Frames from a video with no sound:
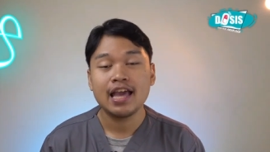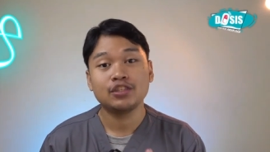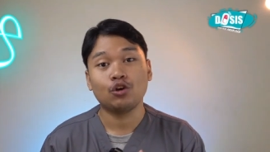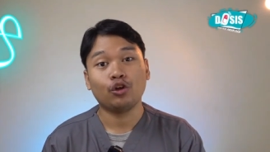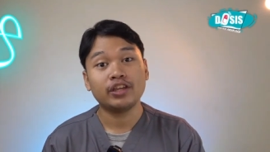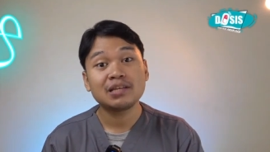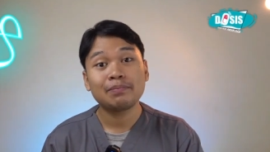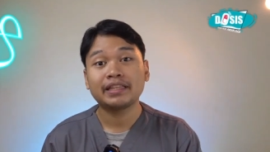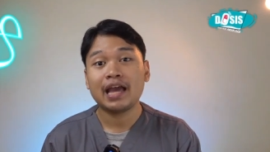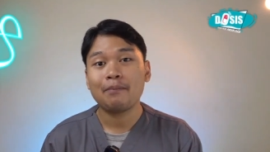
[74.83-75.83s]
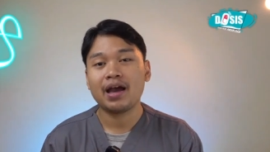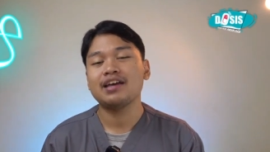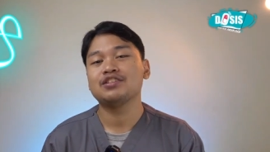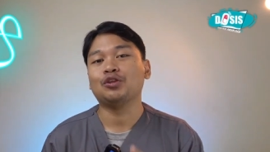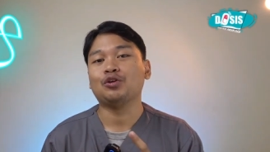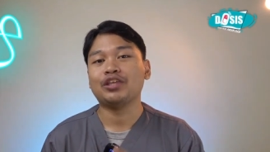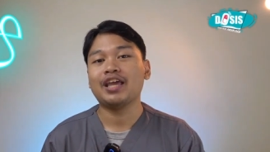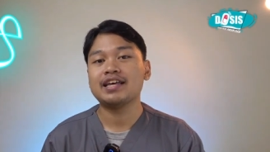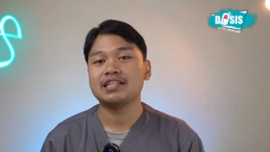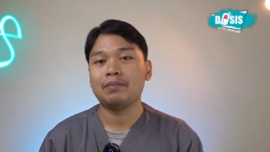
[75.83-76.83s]
Contohnya seperti apa?
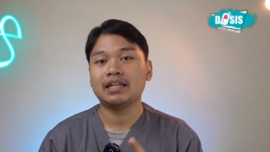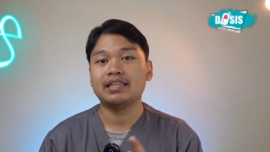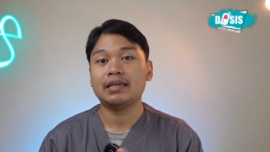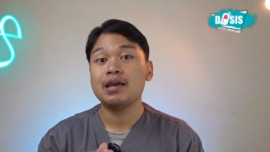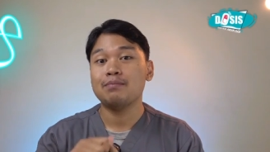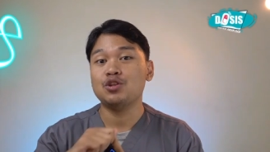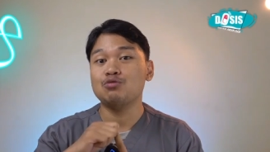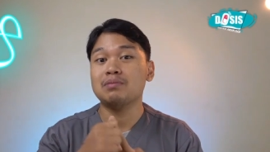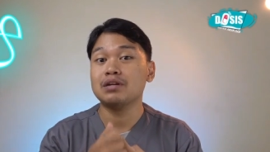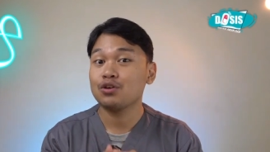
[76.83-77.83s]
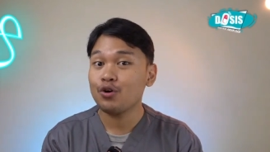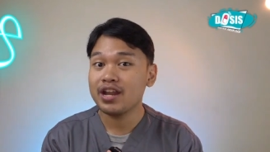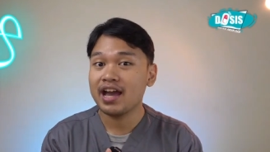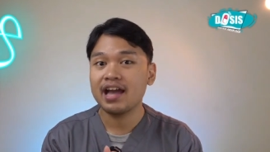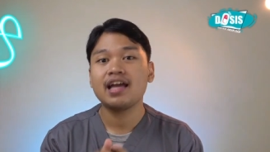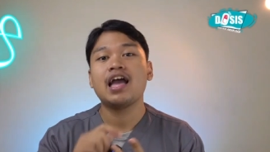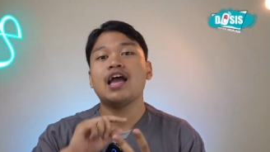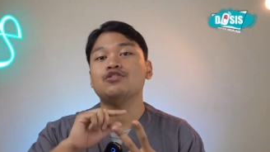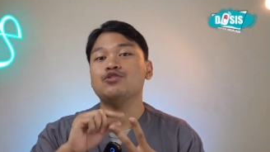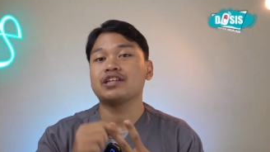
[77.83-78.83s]
Contohnya seperti minuman bersoda,
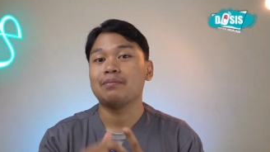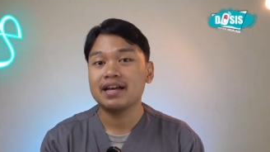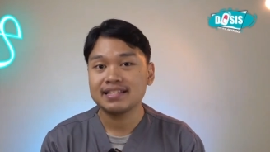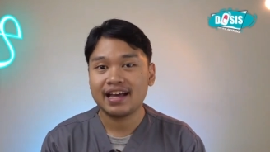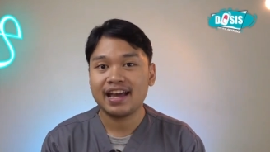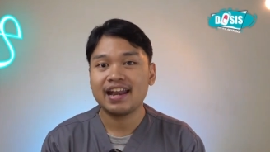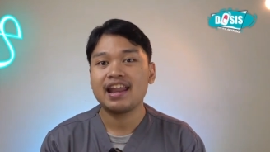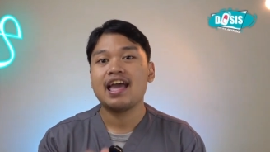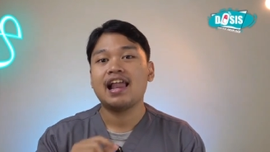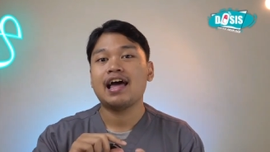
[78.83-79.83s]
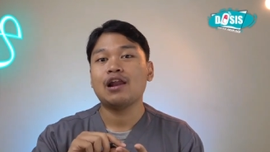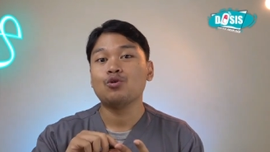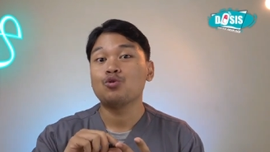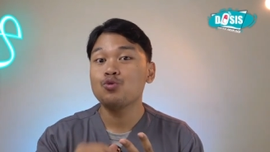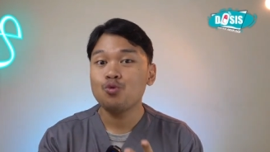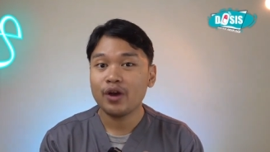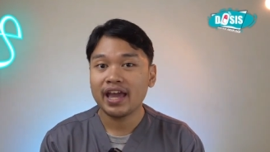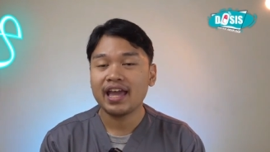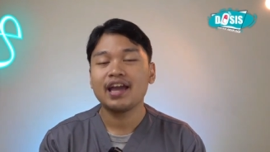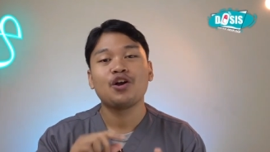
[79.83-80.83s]
jus kemasan, lalu
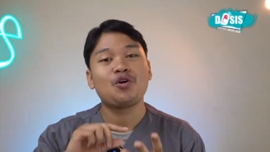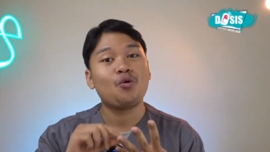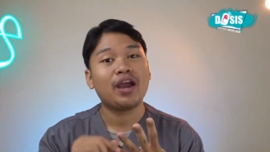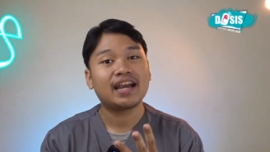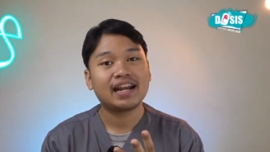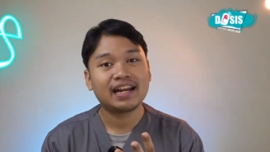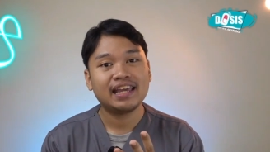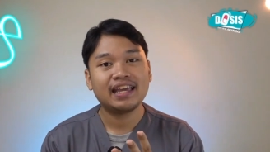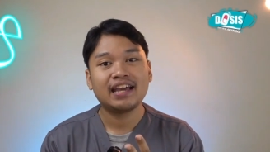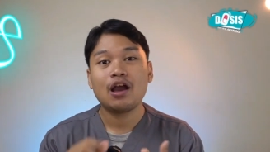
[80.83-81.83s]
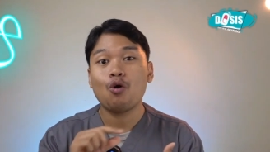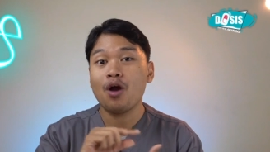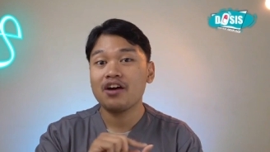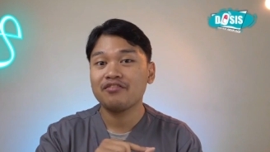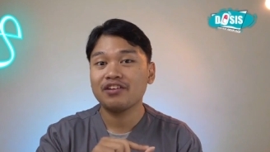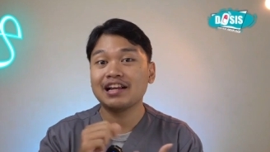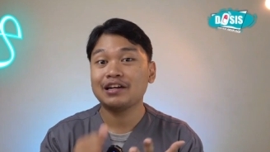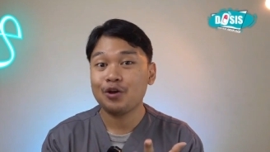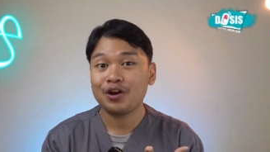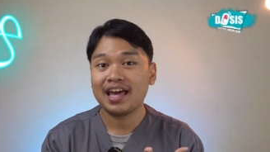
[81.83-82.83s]
kue, kue kering, waffle,
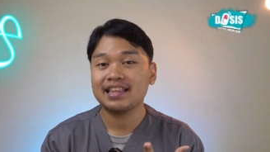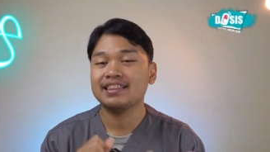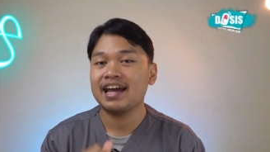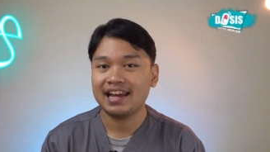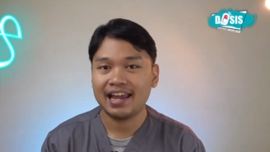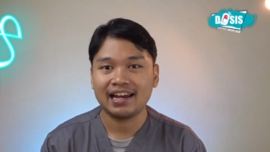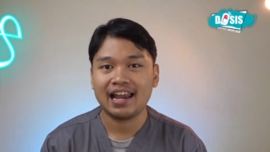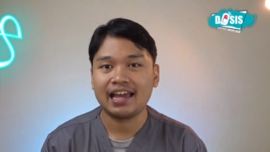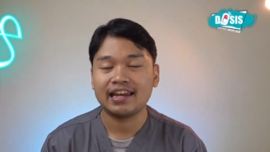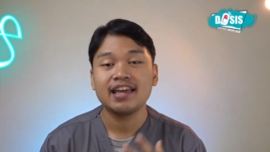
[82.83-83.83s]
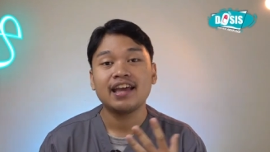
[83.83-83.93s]
donat, dan lain-lain.